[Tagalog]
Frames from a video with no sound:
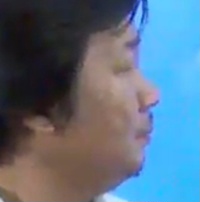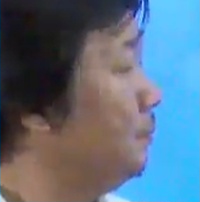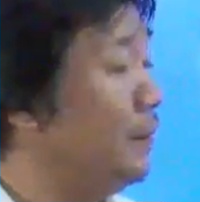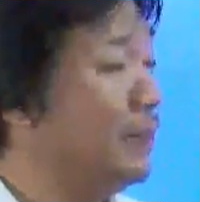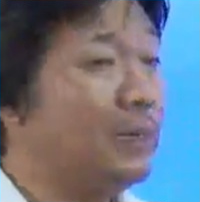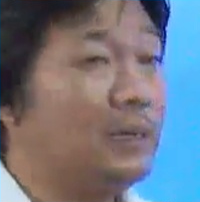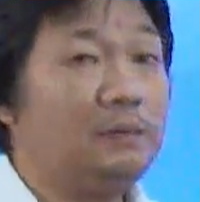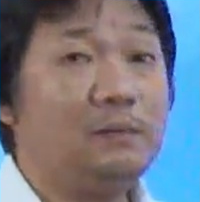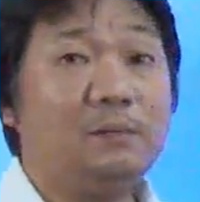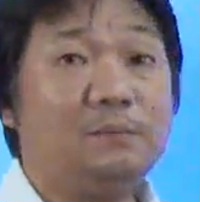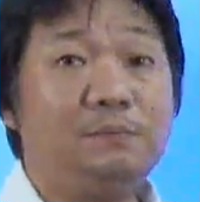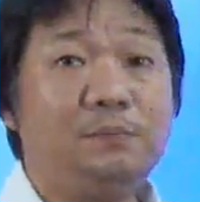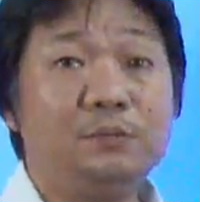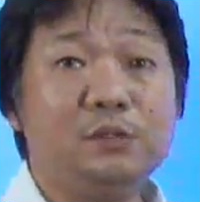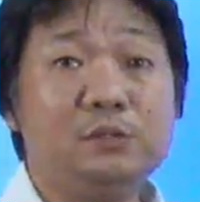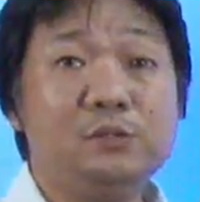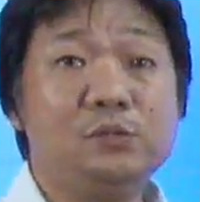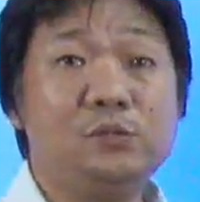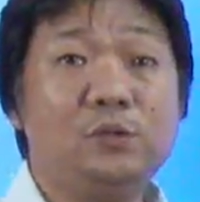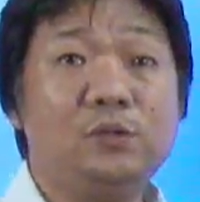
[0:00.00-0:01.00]
Para naman po
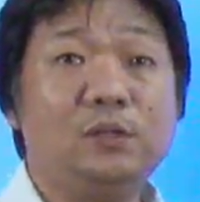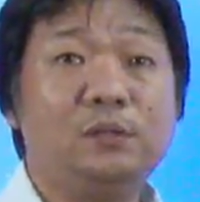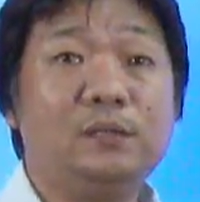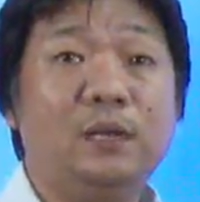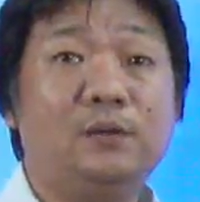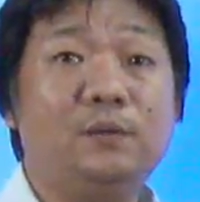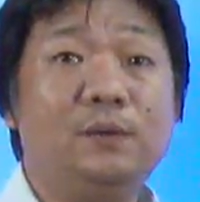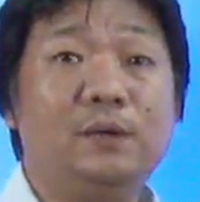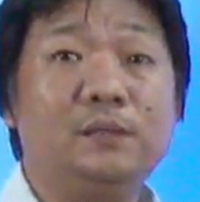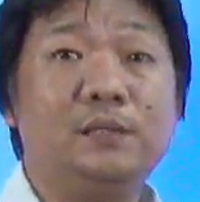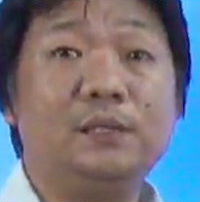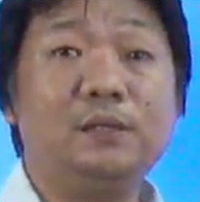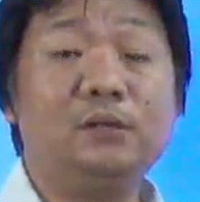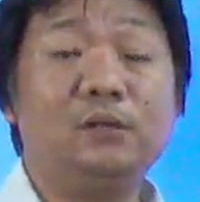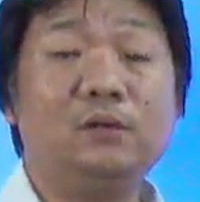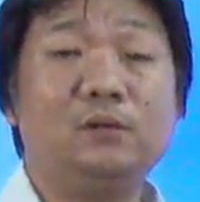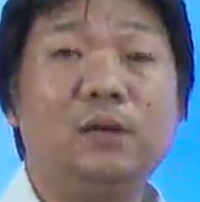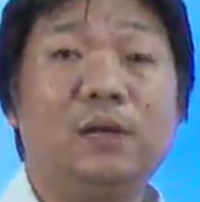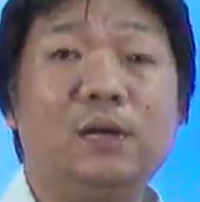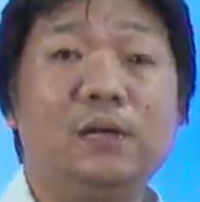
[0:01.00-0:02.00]
sa susunod na dalawang at
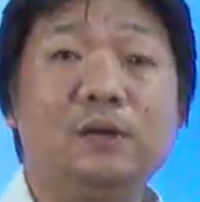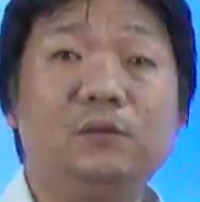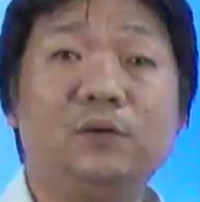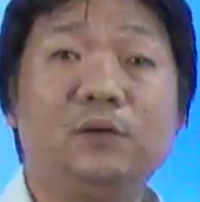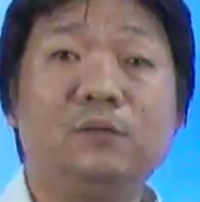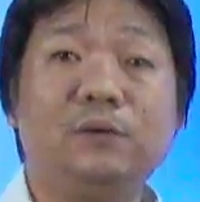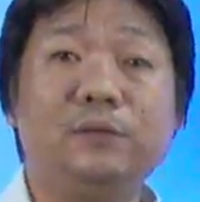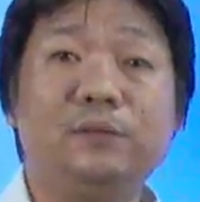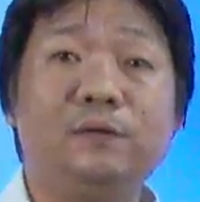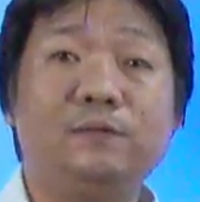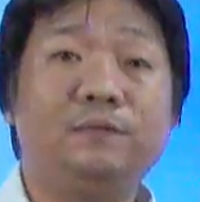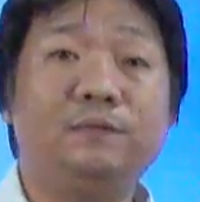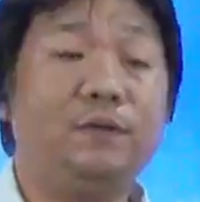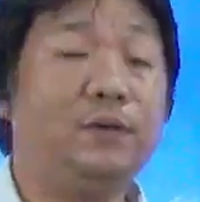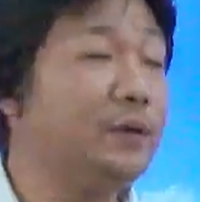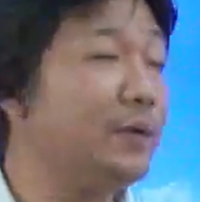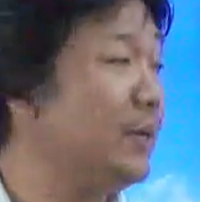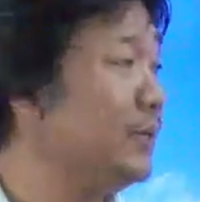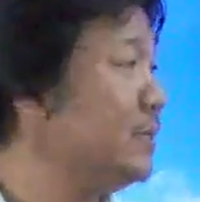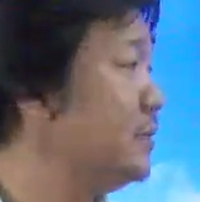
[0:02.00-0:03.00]
tatlong araw na weather
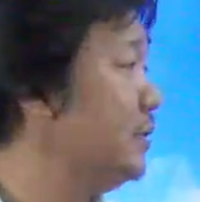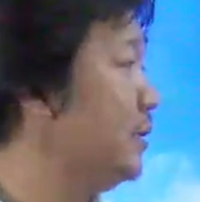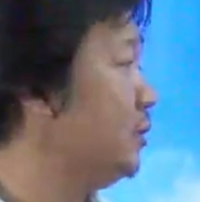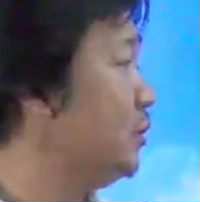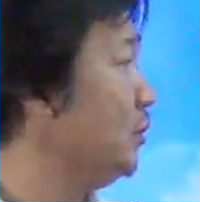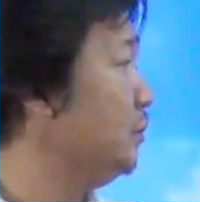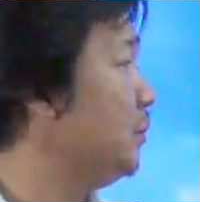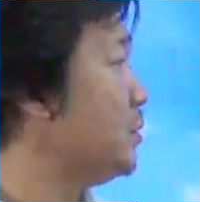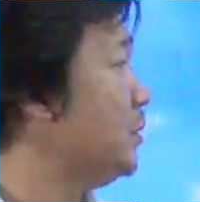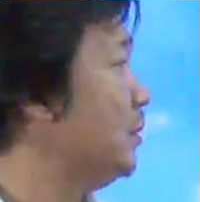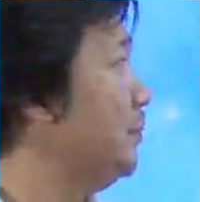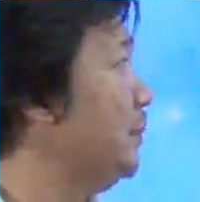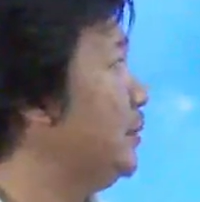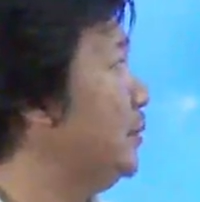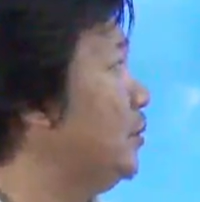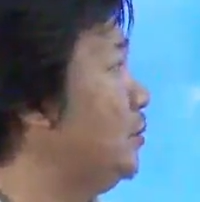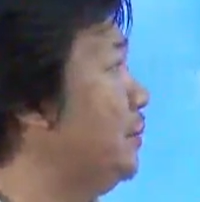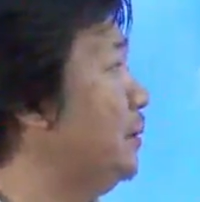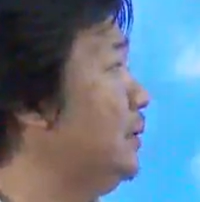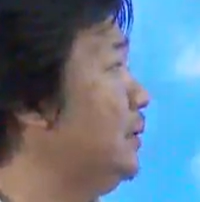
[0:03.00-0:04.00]
forecast, dito po sa
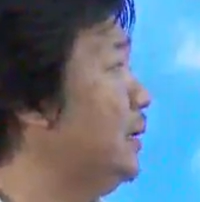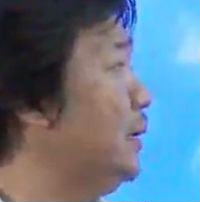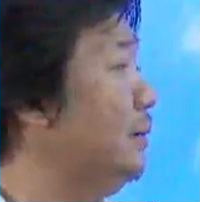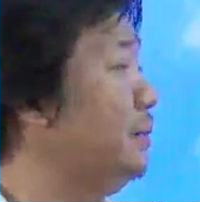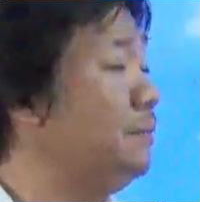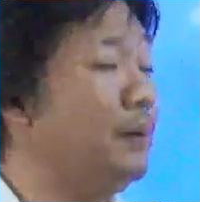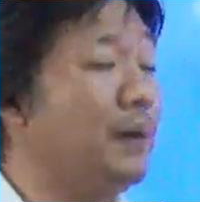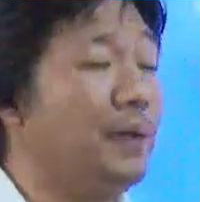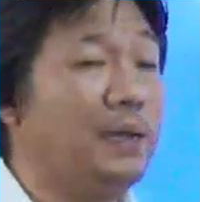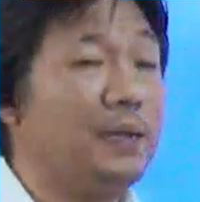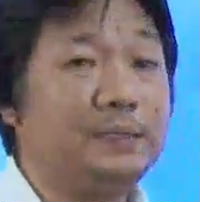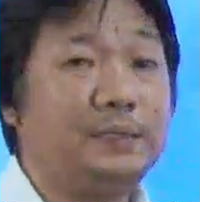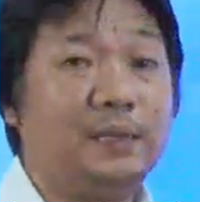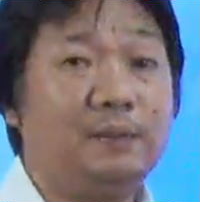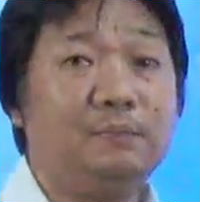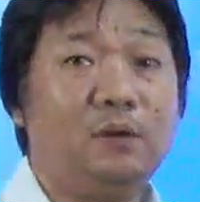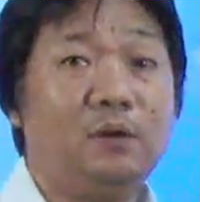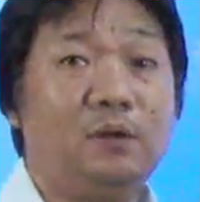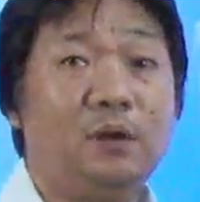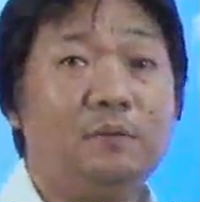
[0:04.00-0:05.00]
Metro Manila,
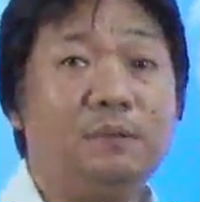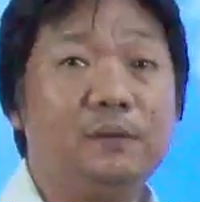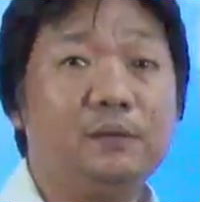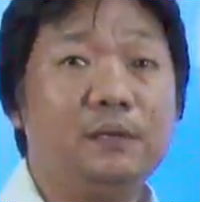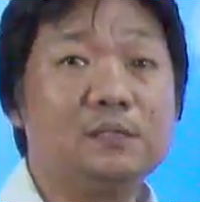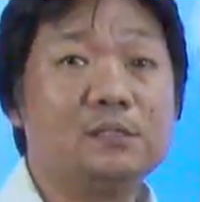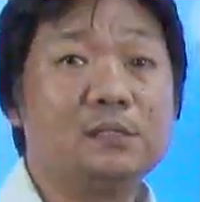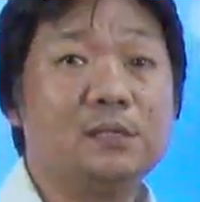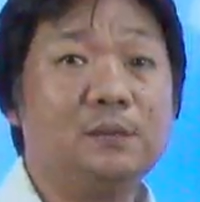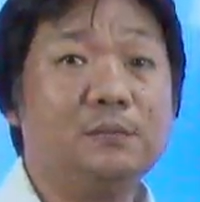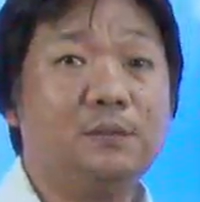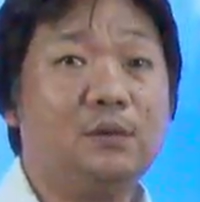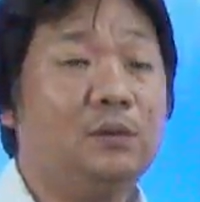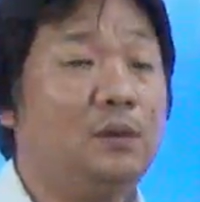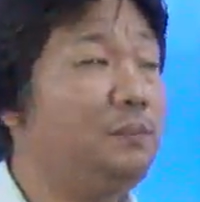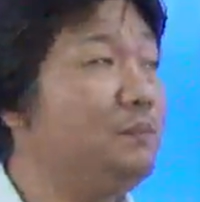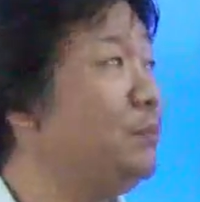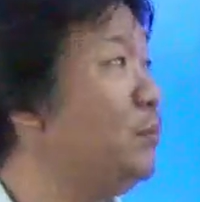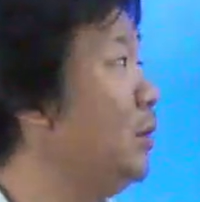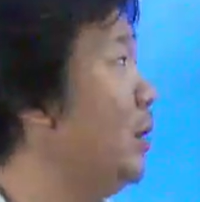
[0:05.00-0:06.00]
bahagyang maulap hanggang sa
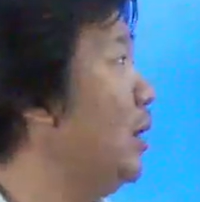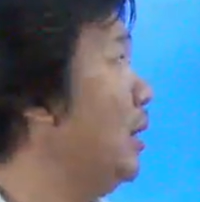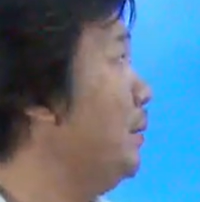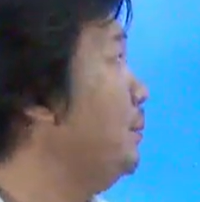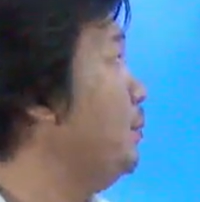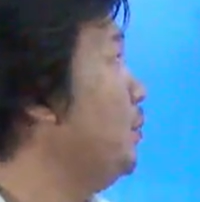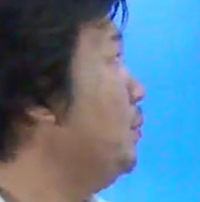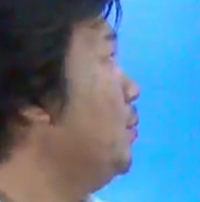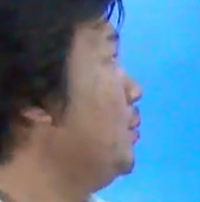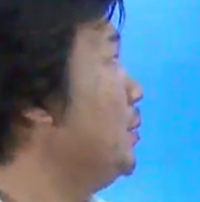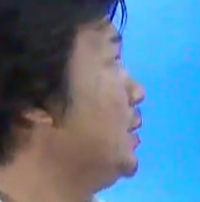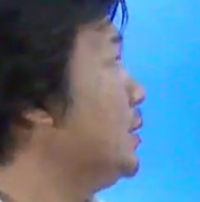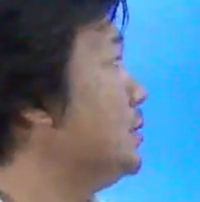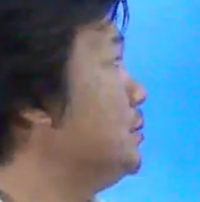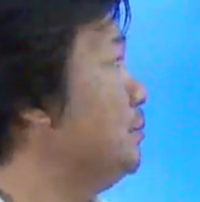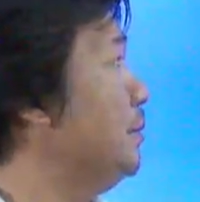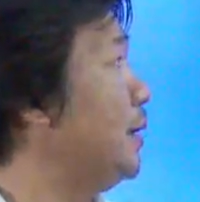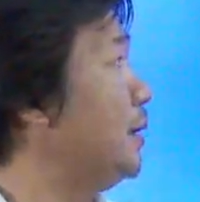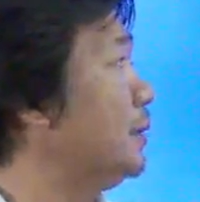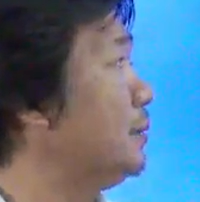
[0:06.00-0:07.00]
maulap mula po
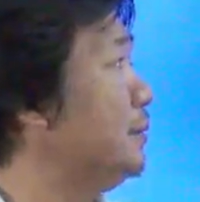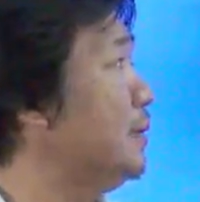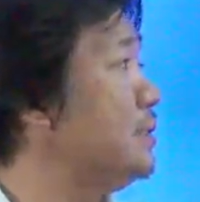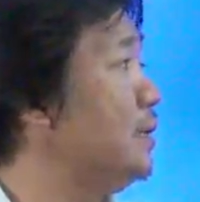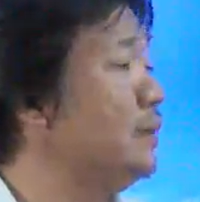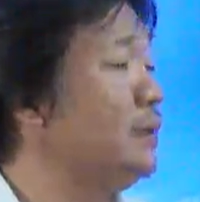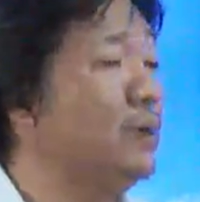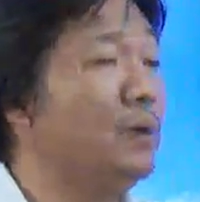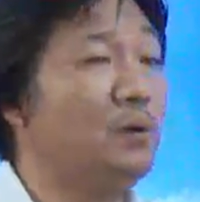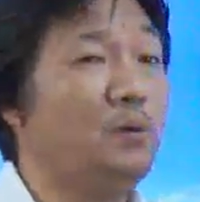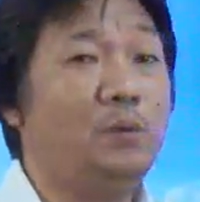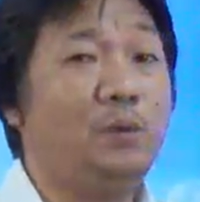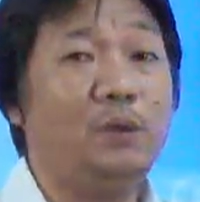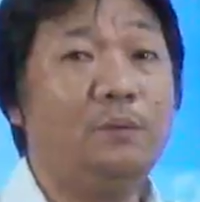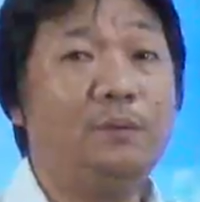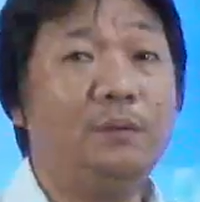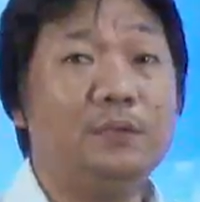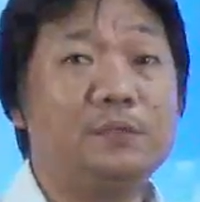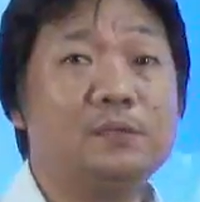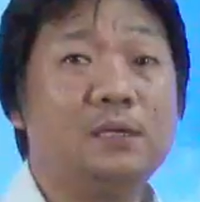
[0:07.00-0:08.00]
bukas, Martes hanggang
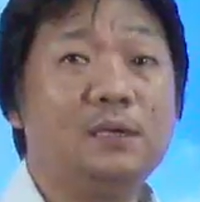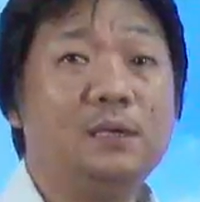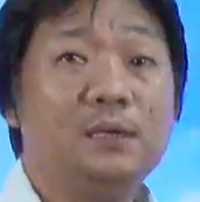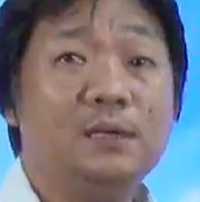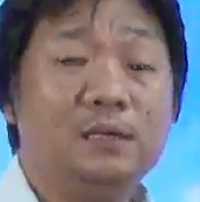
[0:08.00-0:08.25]
Huwebes.